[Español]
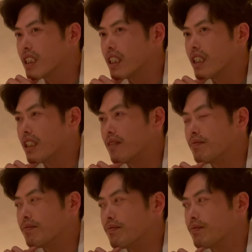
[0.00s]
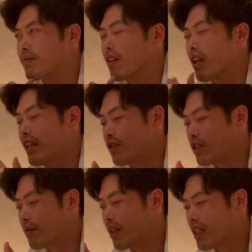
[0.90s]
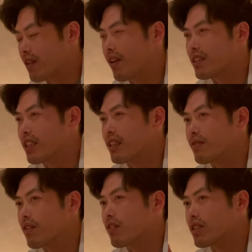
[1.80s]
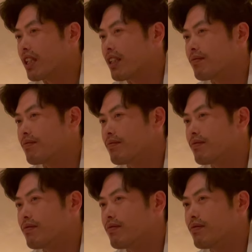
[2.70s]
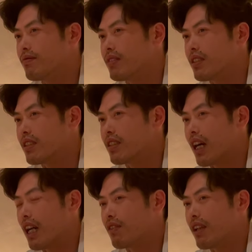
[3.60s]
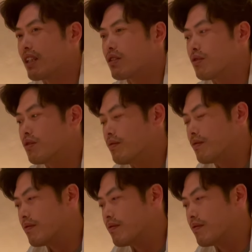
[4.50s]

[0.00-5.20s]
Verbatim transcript: Em, eso también hace falta, o sea, mm, al final tú